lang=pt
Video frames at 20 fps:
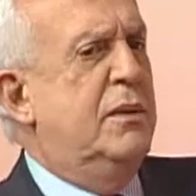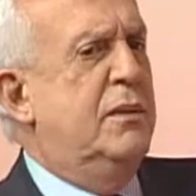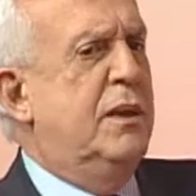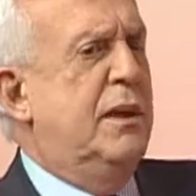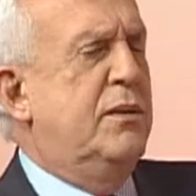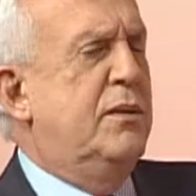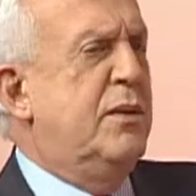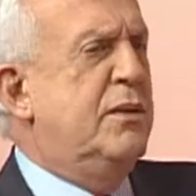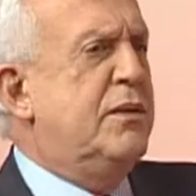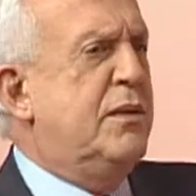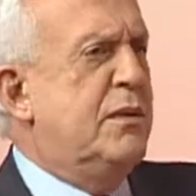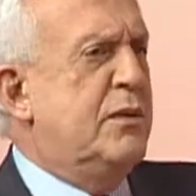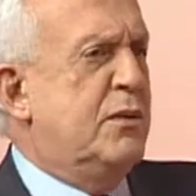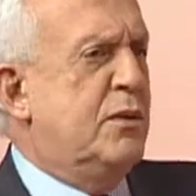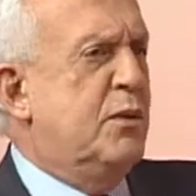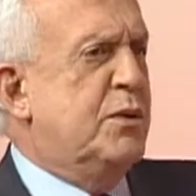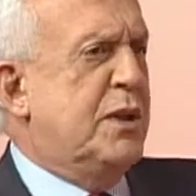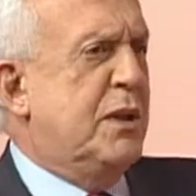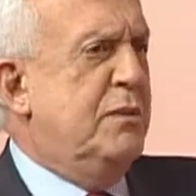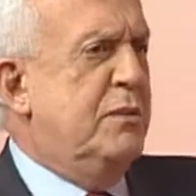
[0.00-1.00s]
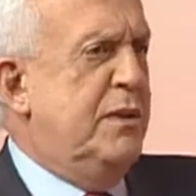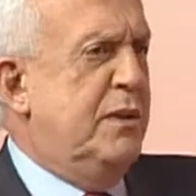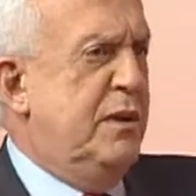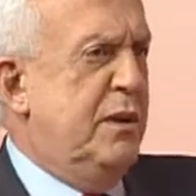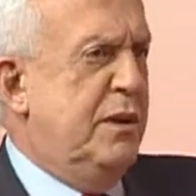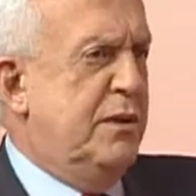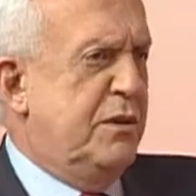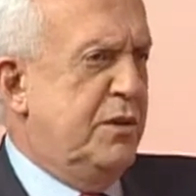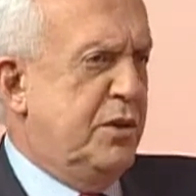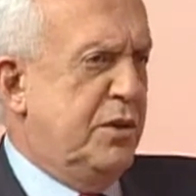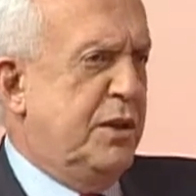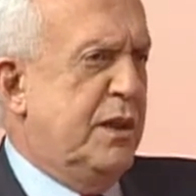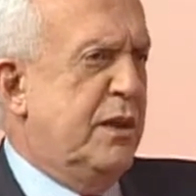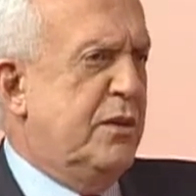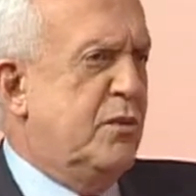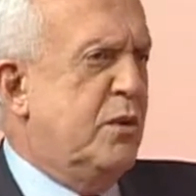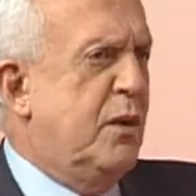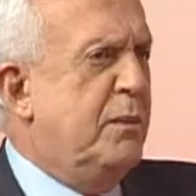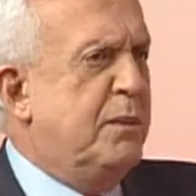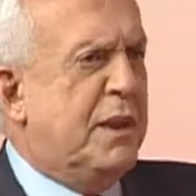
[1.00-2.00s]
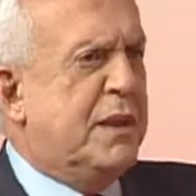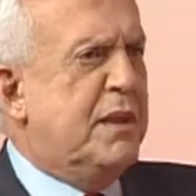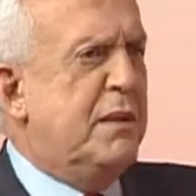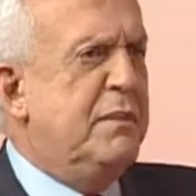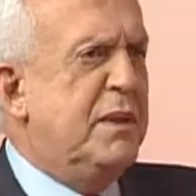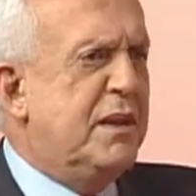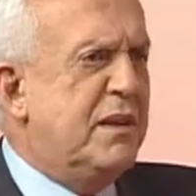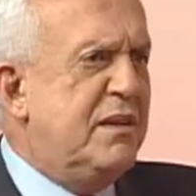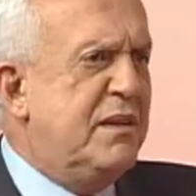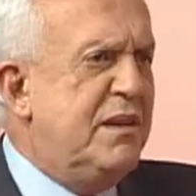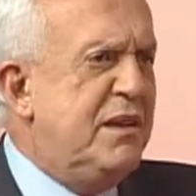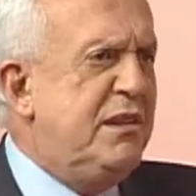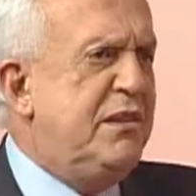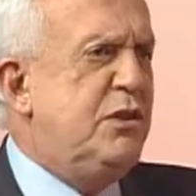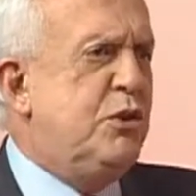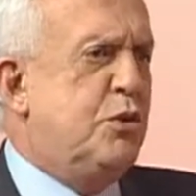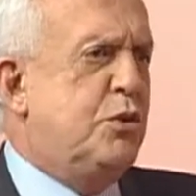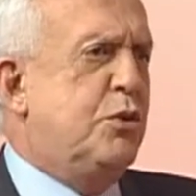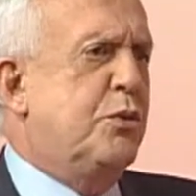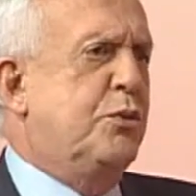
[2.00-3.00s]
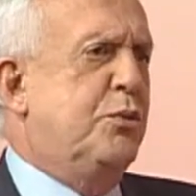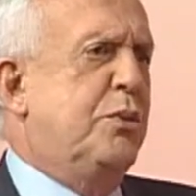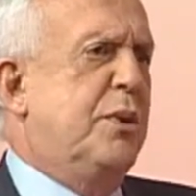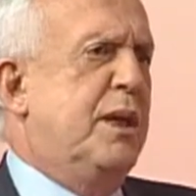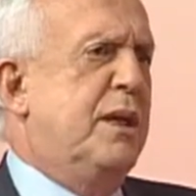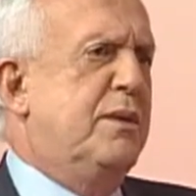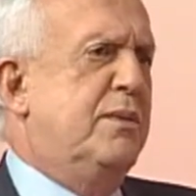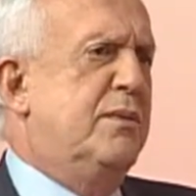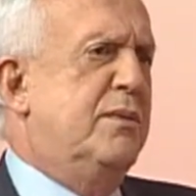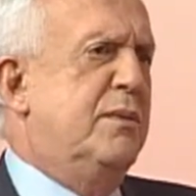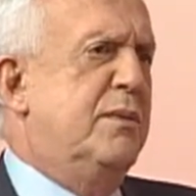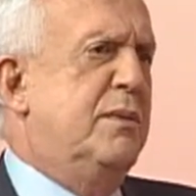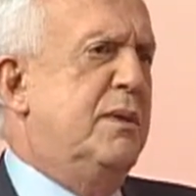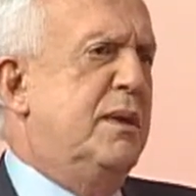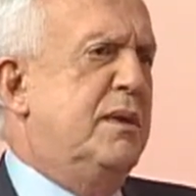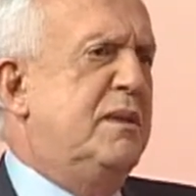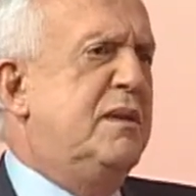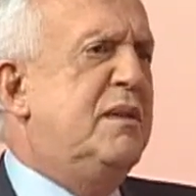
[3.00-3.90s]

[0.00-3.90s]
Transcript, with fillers: né, nós encontramos esse Estado completamente desestruturado, né,